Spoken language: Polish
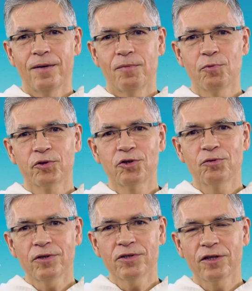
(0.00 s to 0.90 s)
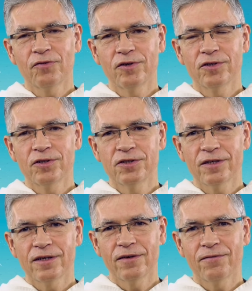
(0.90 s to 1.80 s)
Być może czujesz, że Twoje
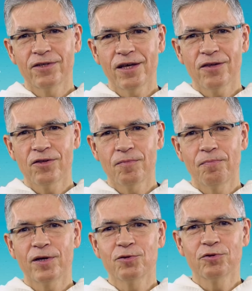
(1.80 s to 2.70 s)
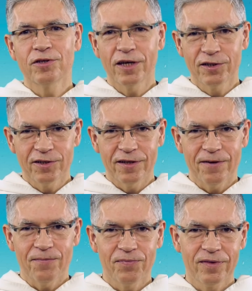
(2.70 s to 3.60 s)
życie wydaje się
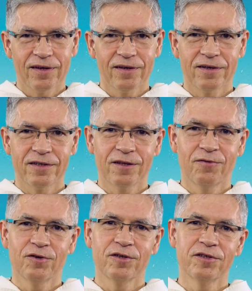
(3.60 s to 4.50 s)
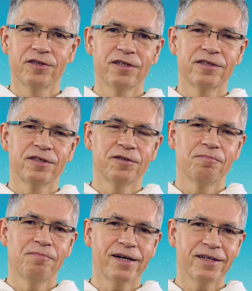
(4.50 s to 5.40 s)
bezużyteczne, że Twoje życie
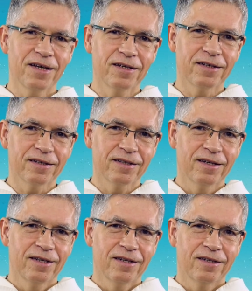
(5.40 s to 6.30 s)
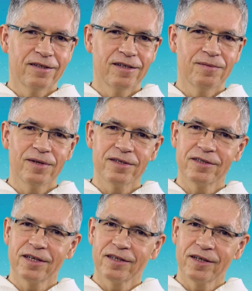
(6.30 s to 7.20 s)
gdzieś marnieje, że nie
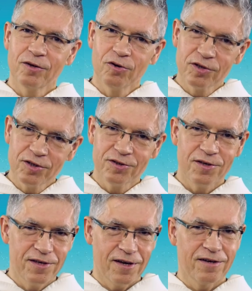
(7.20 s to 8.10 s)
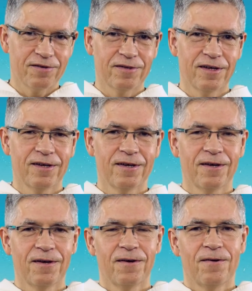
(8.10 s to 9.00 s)
ma żadnej korzyści z niego.
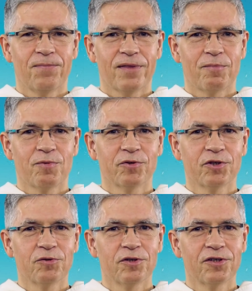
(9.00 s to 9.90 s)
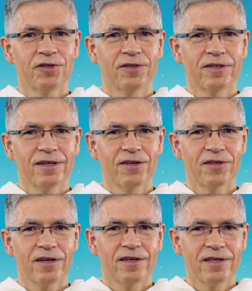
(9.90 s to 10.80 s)
Być może czujesz się
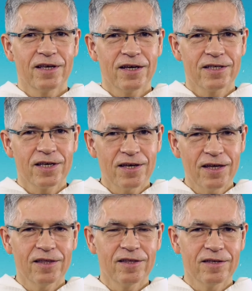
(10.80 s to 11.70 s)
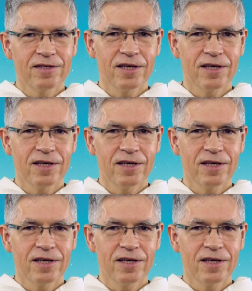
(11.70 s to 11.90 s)
jakiś taki zaschnięty,